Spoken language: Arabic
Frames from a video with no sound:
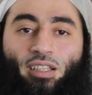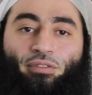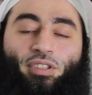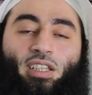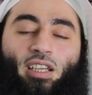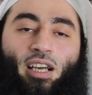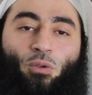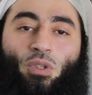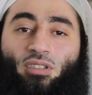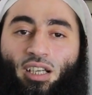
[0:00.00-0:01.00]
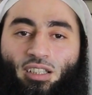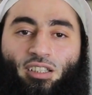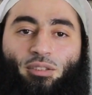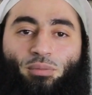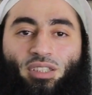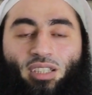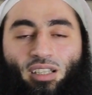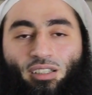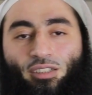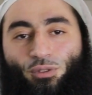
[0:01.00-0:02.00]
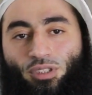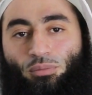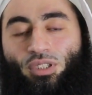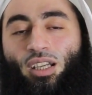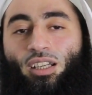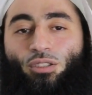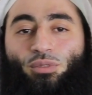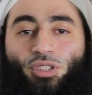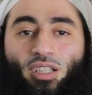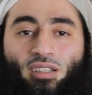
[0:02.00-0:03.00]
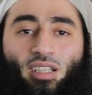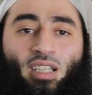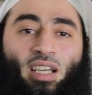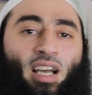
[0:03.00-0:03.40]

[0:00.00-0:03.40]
في اول تعليق من التعليقات اثبتها لكم ان شاء الله